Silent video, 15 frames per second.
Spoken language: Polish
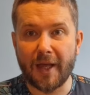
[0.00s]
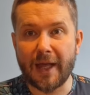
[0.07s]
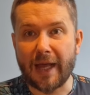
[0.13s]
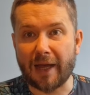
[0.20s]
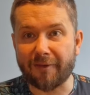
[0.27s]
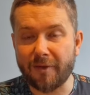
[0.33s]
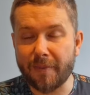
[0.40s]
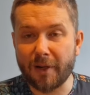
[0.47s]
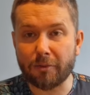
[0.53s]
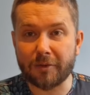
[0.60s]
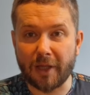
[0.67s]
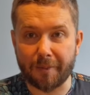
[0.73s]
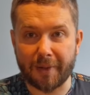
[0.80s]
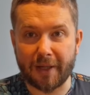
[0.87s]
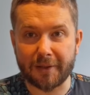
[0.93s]
a wybrał
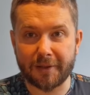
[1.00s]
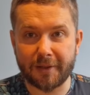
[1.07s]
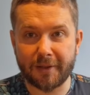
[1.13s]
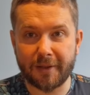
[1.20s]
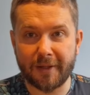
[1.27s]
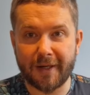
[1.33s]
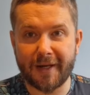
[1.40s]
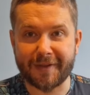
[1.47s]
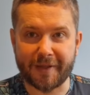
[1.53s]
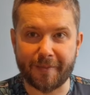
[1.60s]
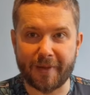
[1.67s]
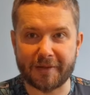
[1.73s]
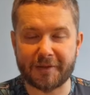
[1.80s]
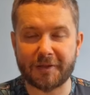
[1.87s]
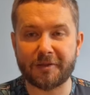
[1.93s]
temat na
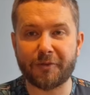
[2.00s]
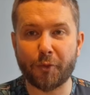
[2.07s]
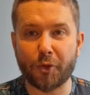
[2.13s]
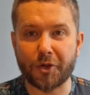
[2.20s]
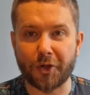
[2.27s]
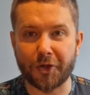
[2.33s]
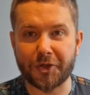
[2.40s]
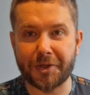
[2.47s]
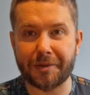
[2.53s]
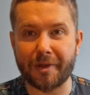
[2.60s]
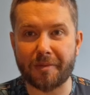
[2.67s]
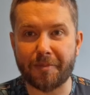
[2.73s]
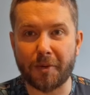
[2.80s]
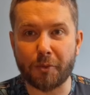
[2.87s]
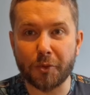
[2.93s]
temat twórczości
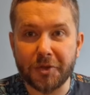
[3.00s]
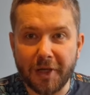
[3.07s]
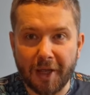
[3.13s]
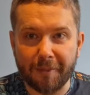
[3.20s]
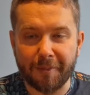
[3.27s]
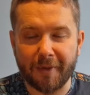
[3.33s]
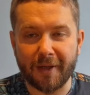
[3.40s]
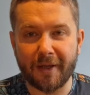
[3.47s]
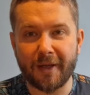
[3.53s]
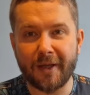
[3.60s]
zespołu Jam.